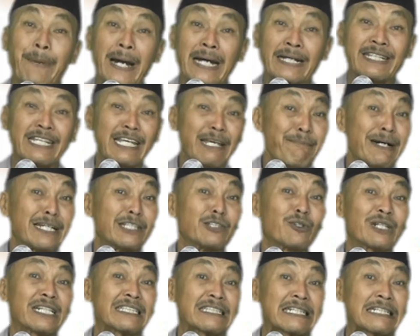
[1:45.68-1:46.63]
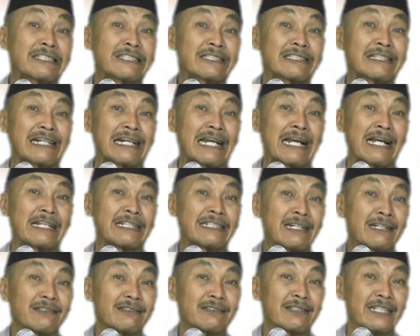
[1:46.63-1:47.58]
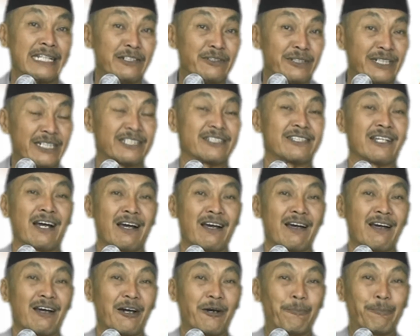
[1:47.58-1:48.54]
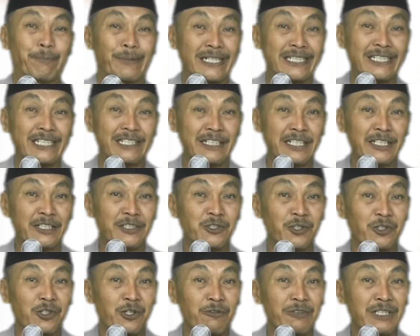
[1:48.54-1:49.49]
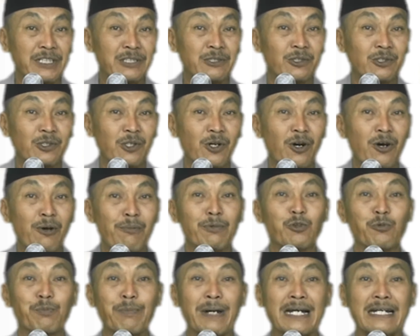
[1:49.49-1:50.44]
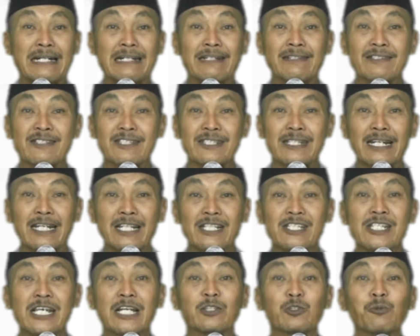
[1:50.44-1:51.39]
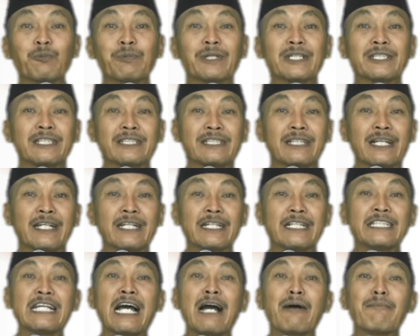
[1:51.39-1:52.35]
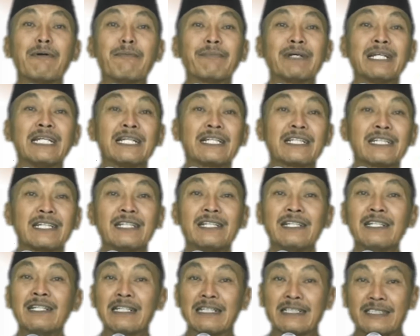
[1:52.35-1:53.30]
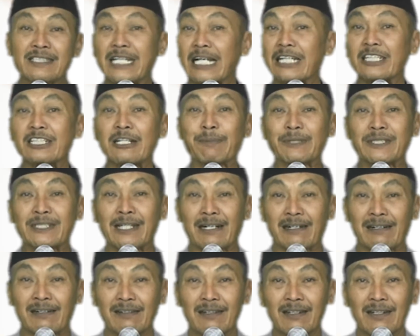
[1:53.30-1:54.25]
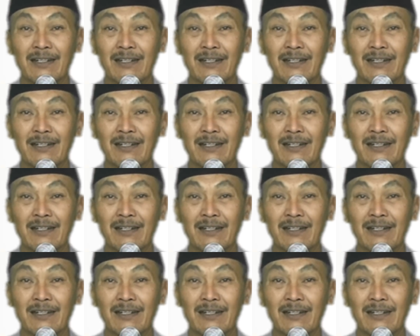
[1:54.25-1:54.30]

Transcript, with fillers: Bagi mayoritas rakyat Indonesia, Presiden Joko Widodo merupakan salah satu presiden yang memiliki jasa besar.